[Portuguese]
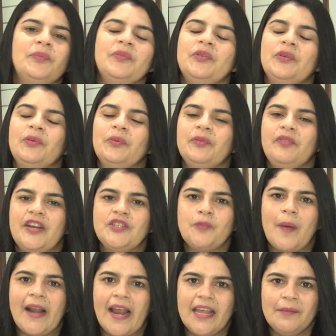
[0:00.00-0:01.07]
no Frente
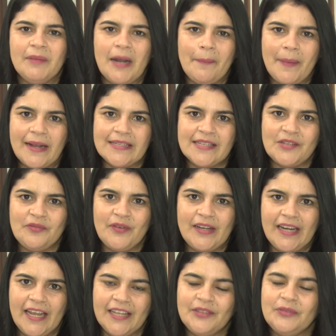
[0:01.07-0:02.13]
Paraíba, na Praça Silva
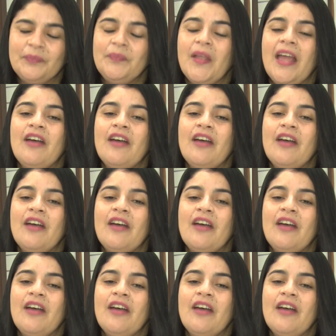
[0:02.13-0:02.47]
Neto,